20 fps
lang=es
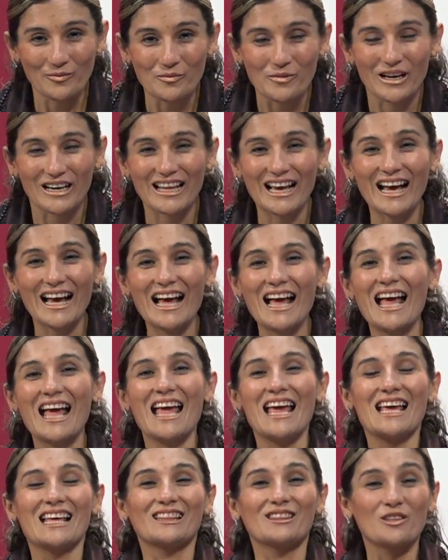¿verdad?
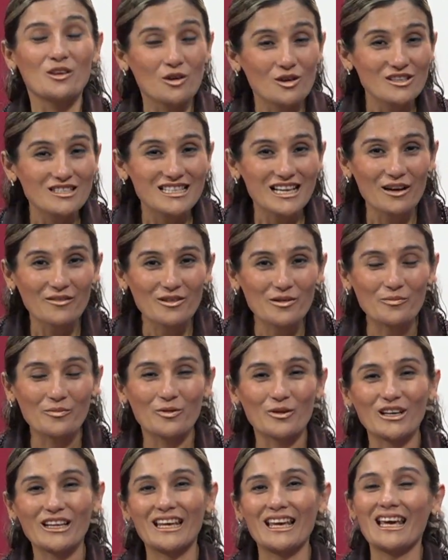Dios sabe
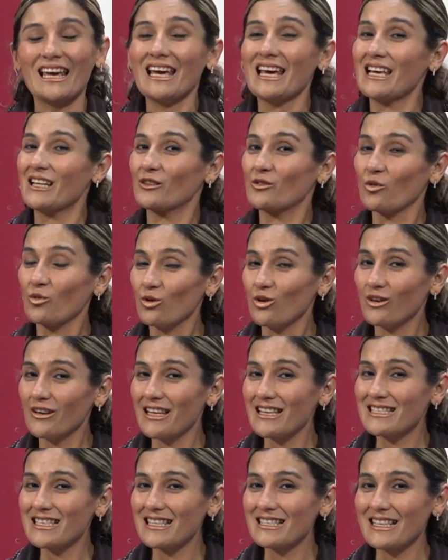por qué tú lo
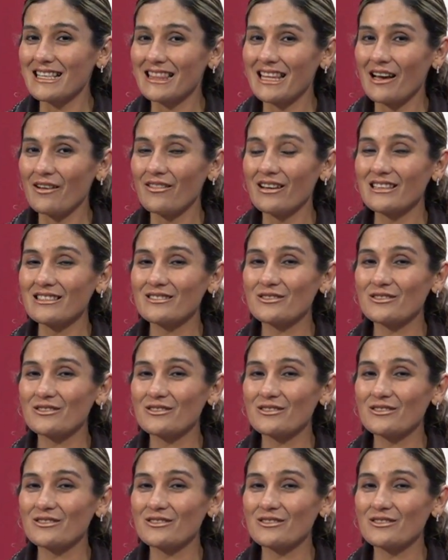necesitabas,